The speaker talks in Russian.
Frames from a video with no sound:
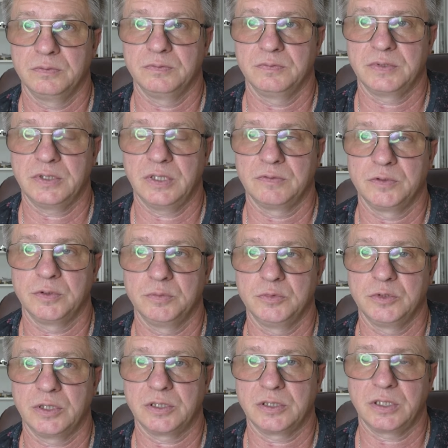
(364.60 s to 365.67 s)
в основном у
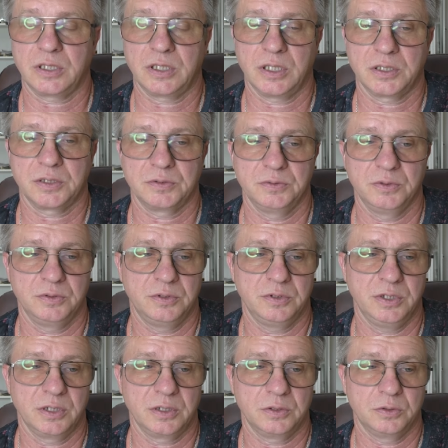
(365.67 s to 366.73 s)
нас заказывают
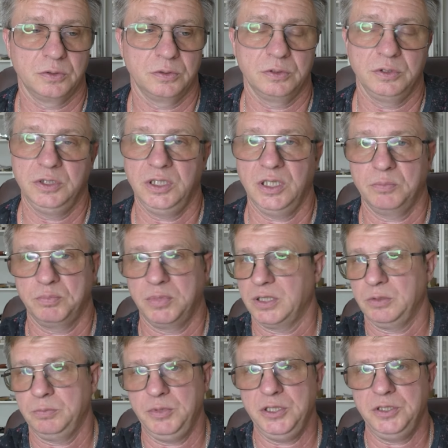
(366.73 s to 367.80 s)
те, кто не
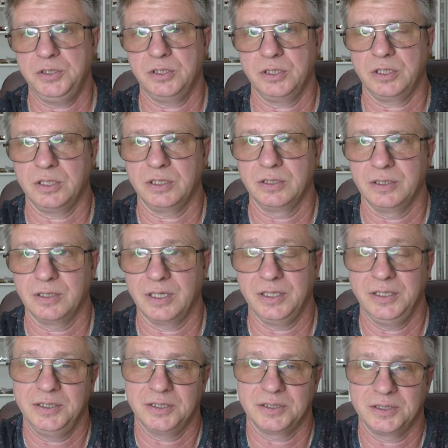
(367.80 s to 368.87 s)
подписчики, а
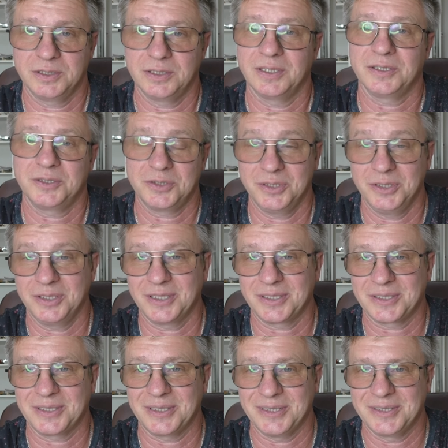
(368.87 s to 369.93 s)
их это, значит, не
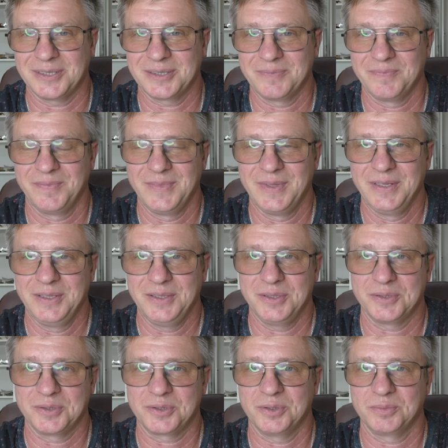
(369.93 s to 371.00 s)
касается.
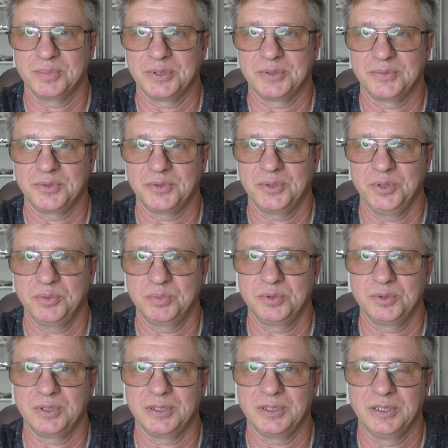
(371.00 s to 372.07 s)
И чтобы это все не
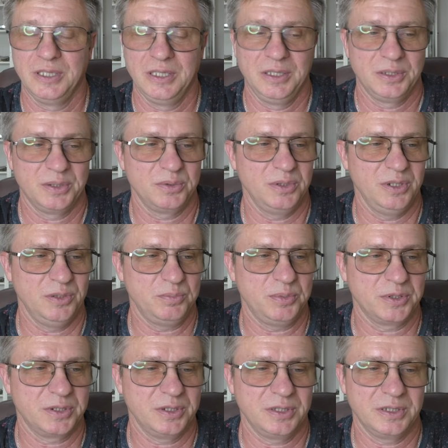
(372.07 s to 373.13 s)
путать, ну или
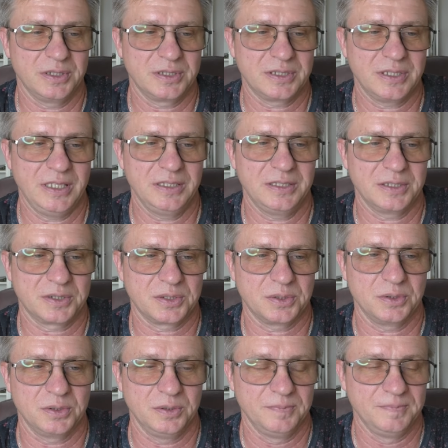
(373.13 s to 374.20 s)
пишите с сайта,
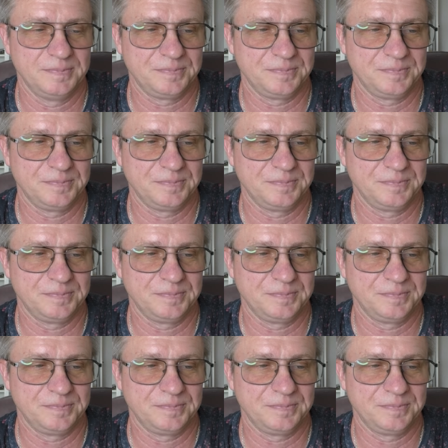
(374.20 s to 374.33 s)
что